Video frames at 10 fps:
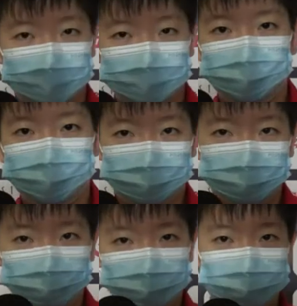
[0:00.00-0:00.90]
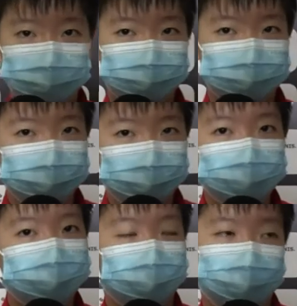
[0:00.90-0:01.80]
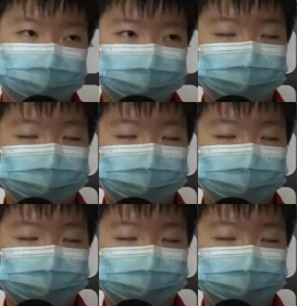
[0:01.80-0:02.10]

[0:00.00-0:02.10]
但我觉得确实这一年来说，